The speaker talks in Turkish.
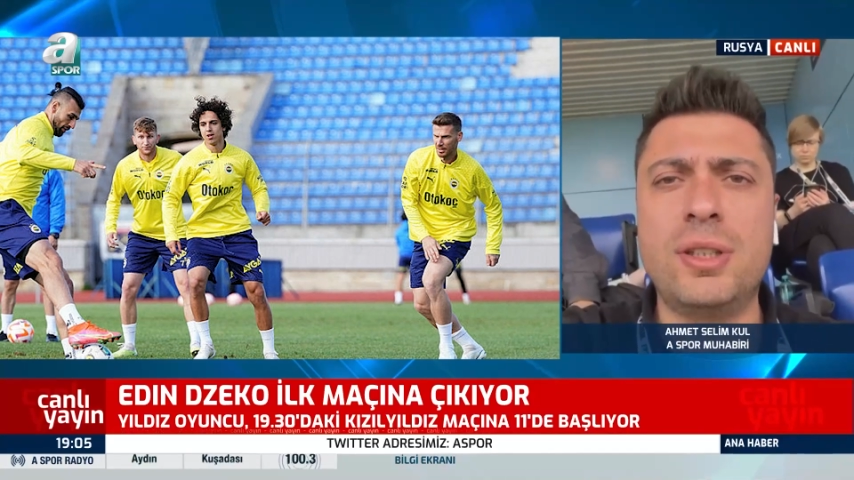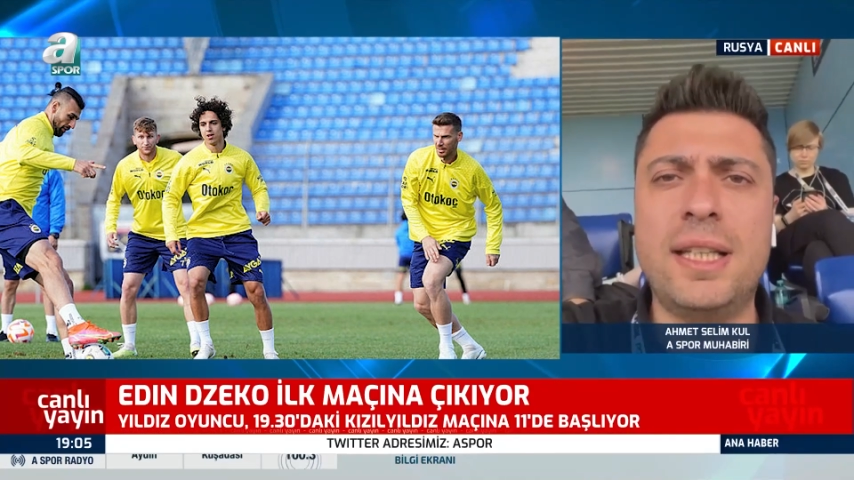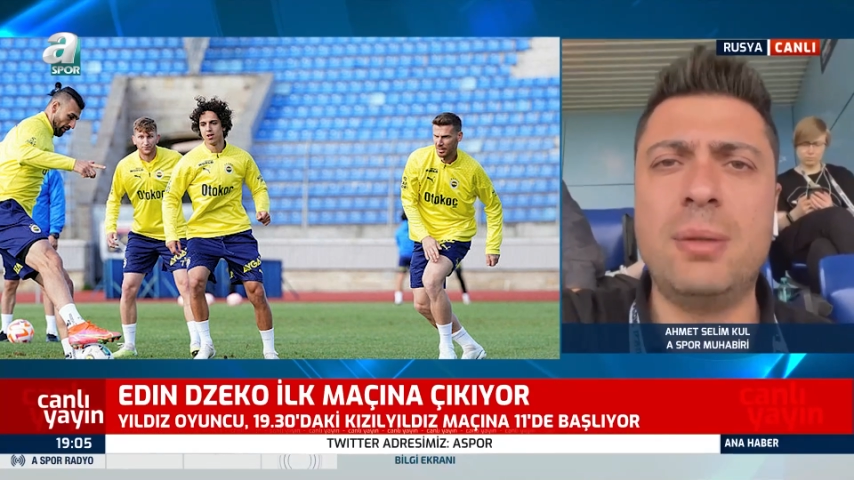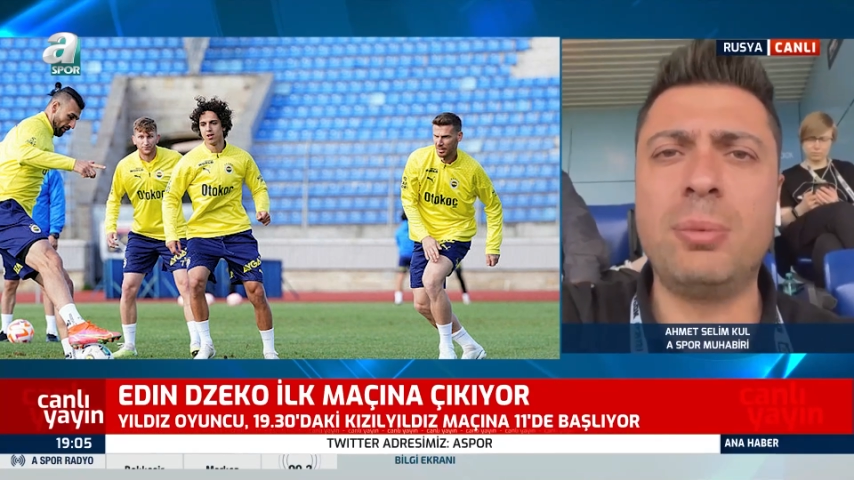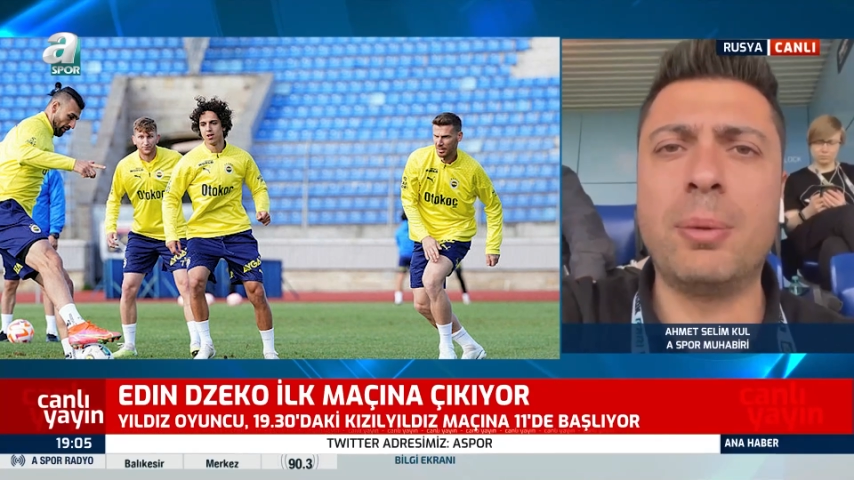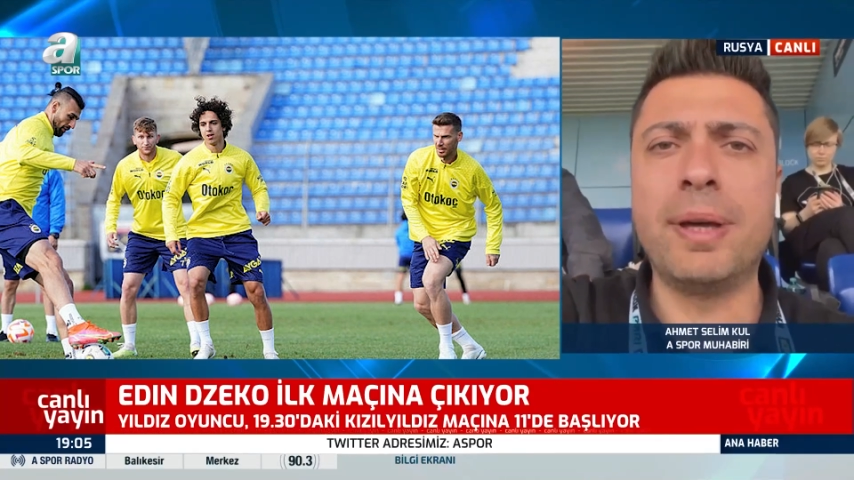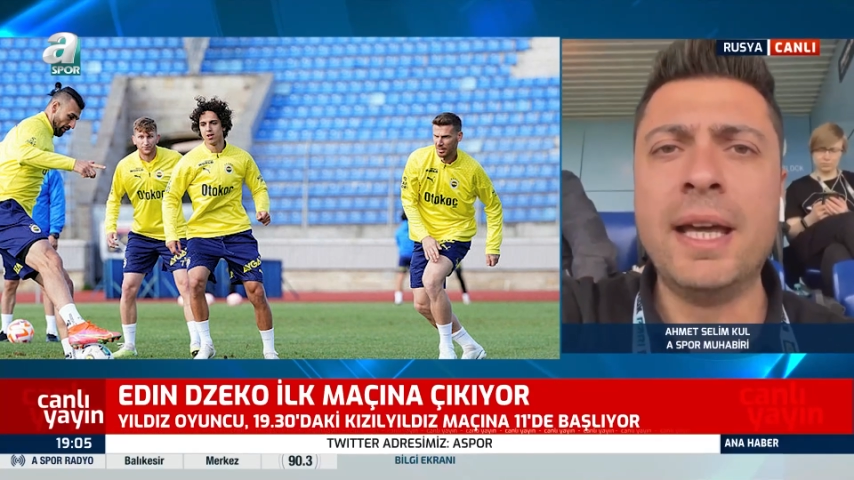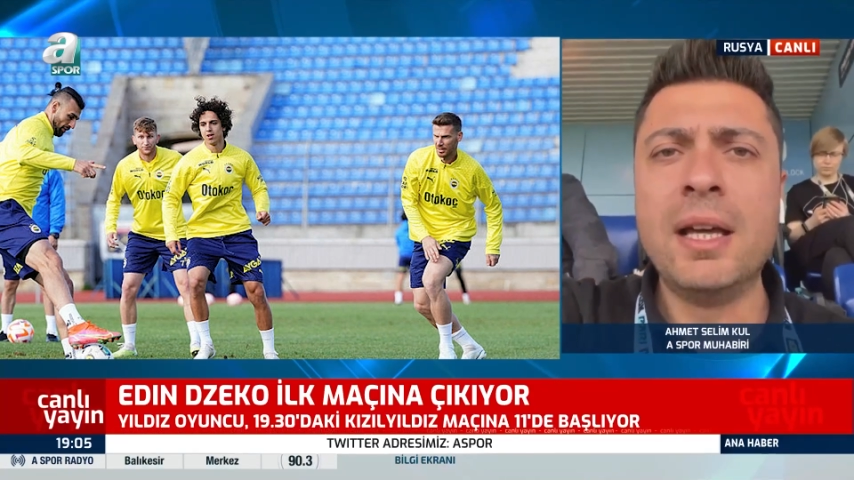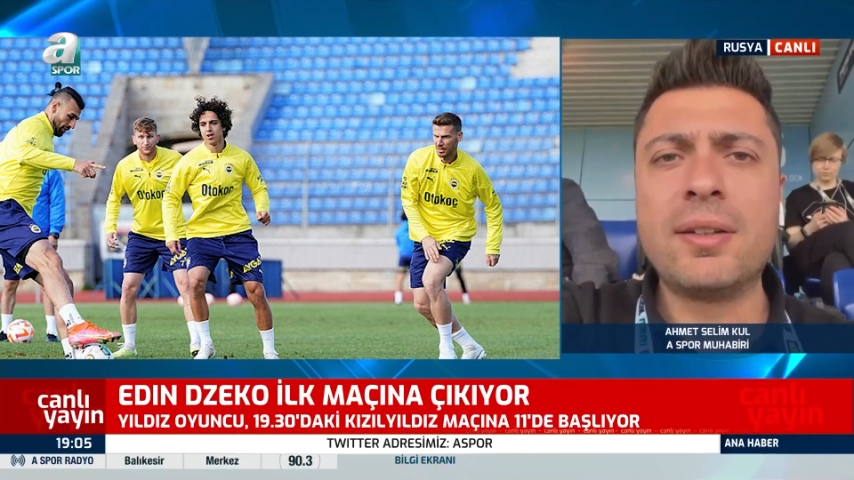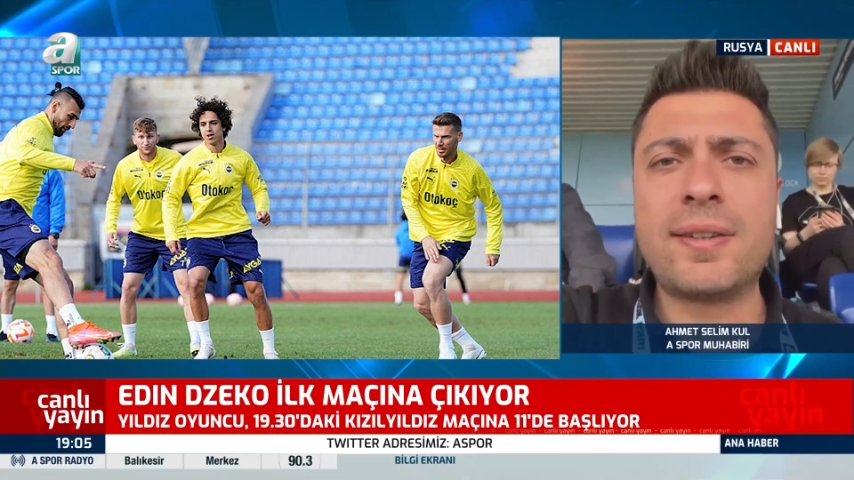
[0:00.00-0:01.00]
Dediğim gibi
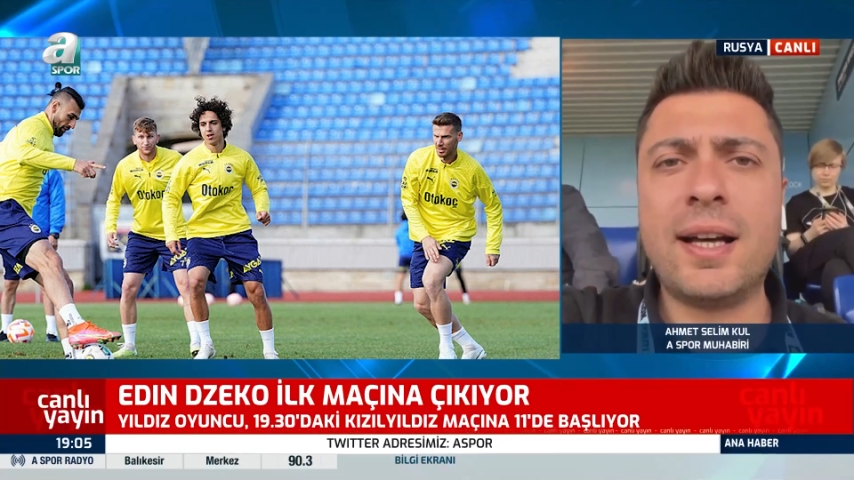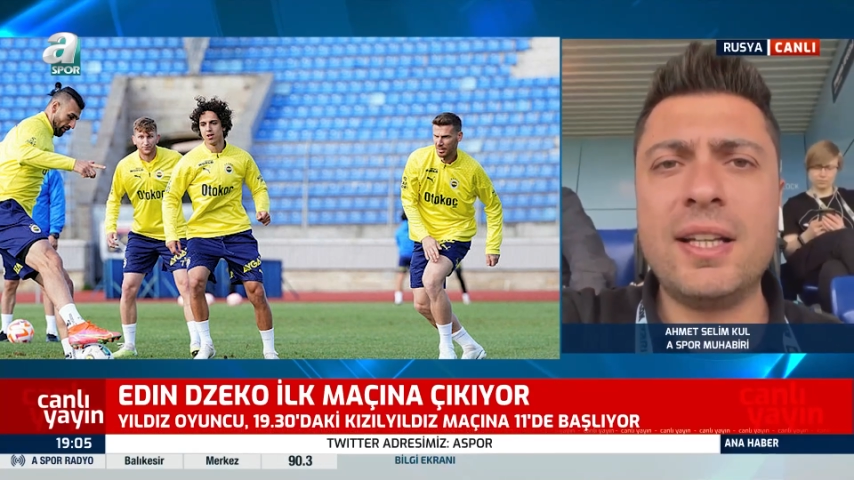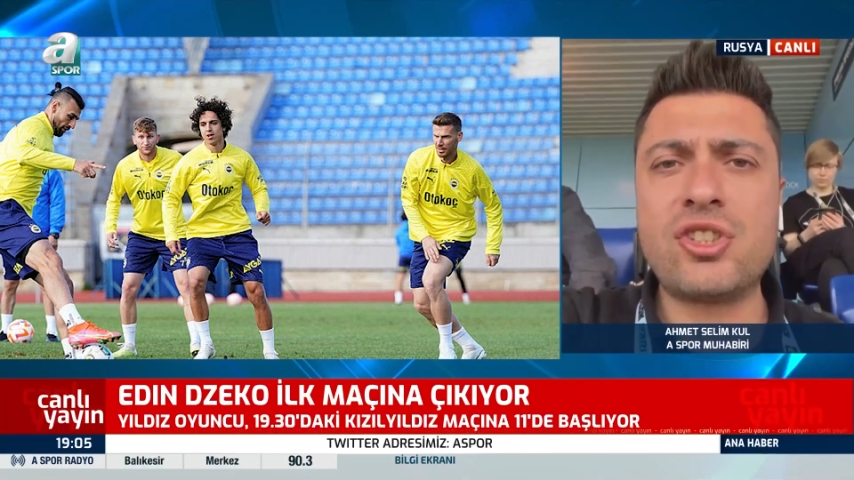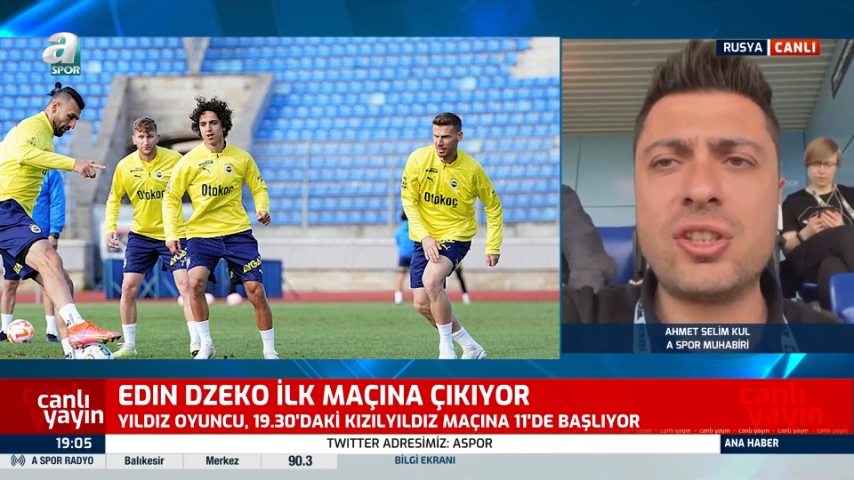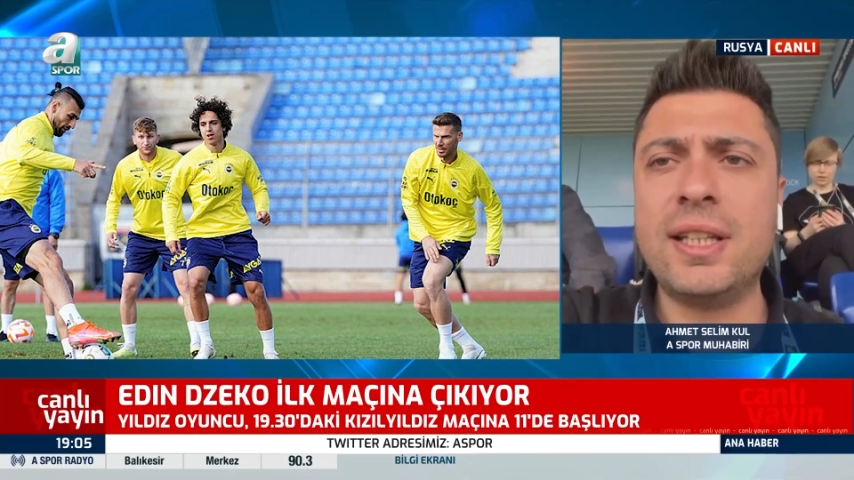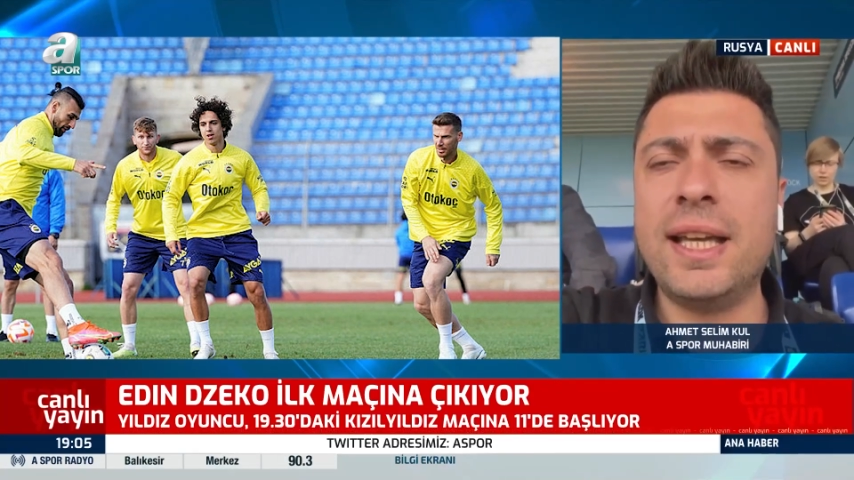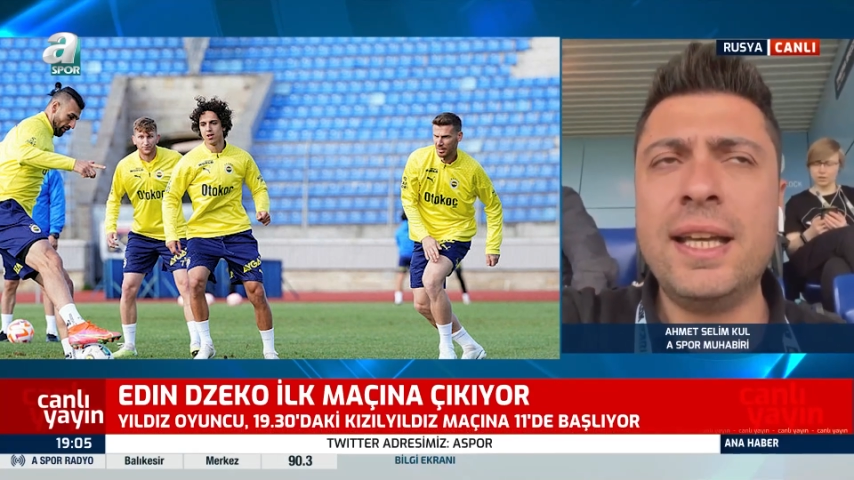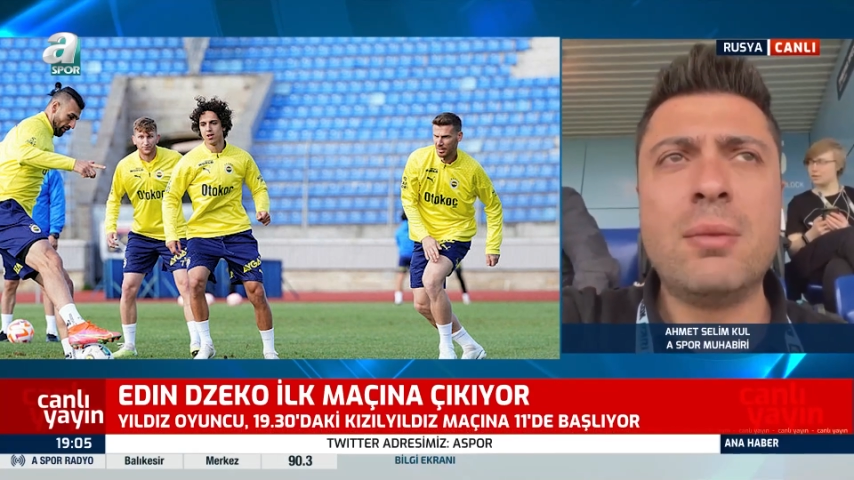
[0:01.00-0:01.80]
sağ içinde